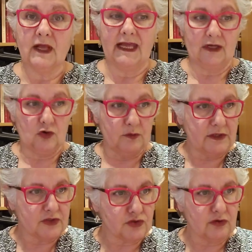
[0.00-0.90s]
Ela
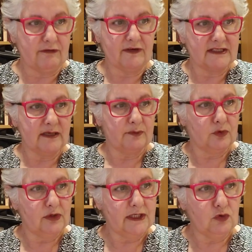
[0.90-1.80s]
começou a fazer
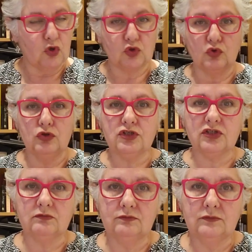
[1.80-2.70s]
bullying no
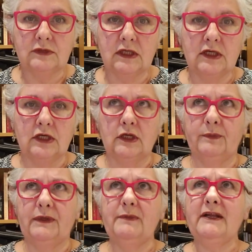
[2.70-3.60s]
Orkut
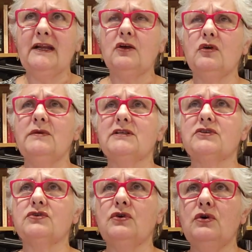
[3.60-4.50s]
Primeiro ela
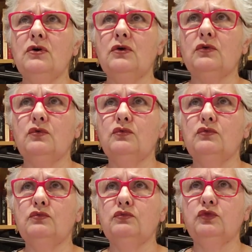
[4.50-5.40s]
começou com,
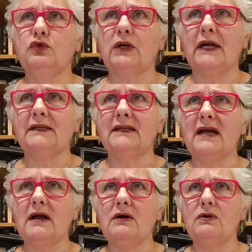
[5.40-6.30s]
no
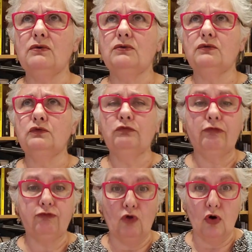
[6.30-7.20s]
canal, num
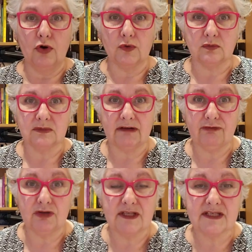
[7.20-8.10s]
fórum da
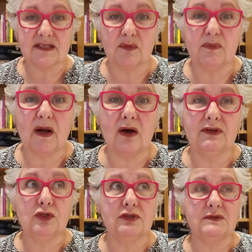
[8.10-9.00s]
Folha de São Paulo,
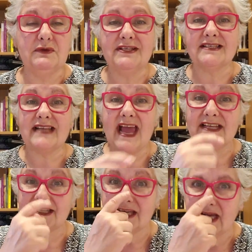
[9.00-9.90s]
em
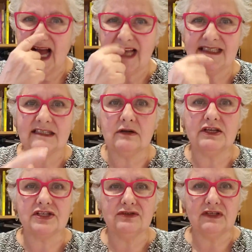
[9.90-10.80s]
2007. Ah, vocês estão
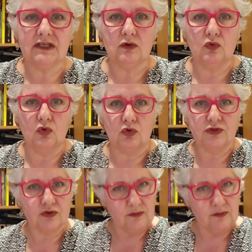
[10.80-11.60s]
achando que o coisa